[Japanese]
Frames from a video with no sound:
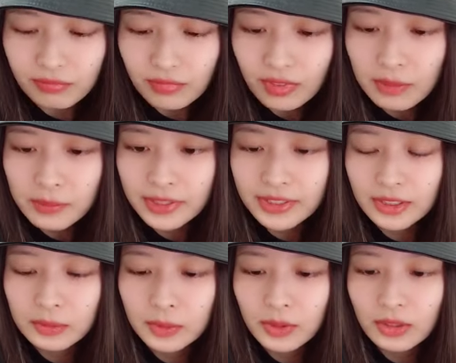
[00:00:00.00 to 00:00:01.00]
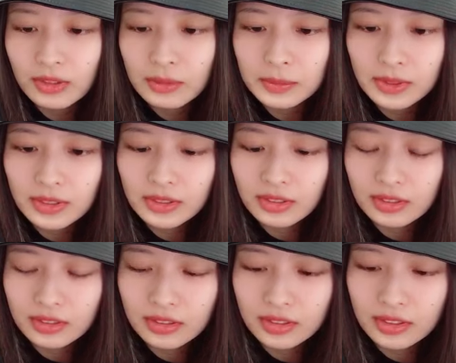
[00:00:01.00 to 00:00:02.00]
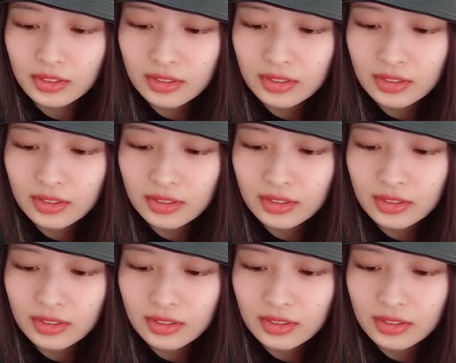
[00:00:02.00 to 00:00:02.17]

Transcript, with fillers: いやめっちゃおもろいわ、ブルーロック